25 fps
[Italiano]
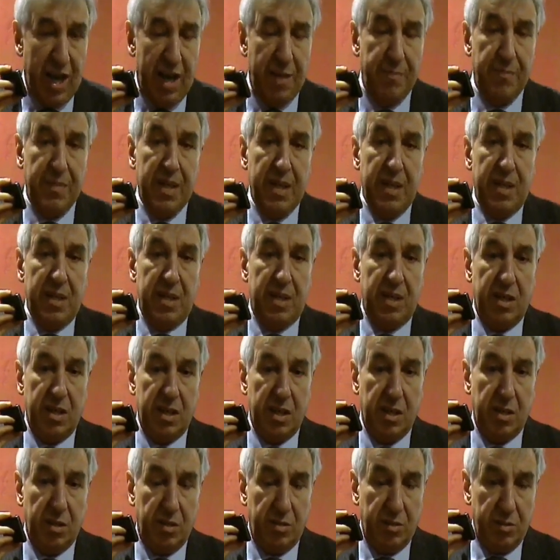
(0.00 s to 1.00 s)
ha
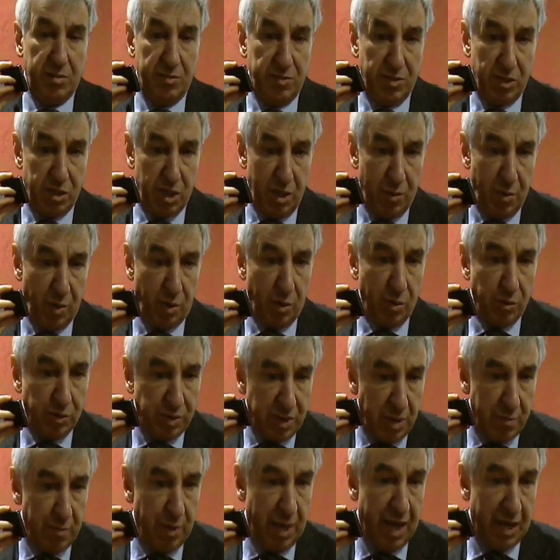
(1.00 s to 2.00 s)
eh, diciamo,
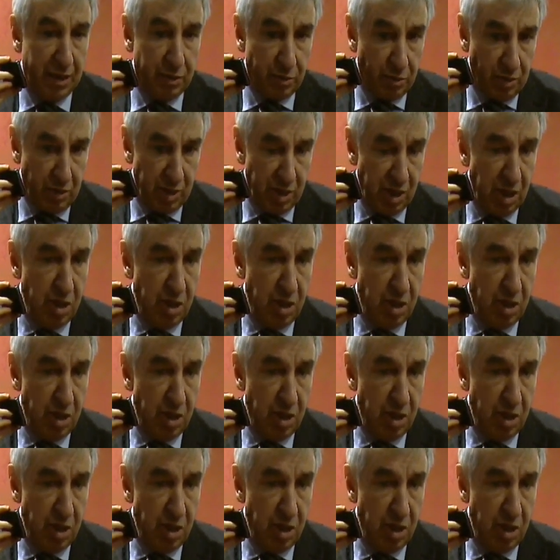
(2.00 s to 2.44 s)
contemplato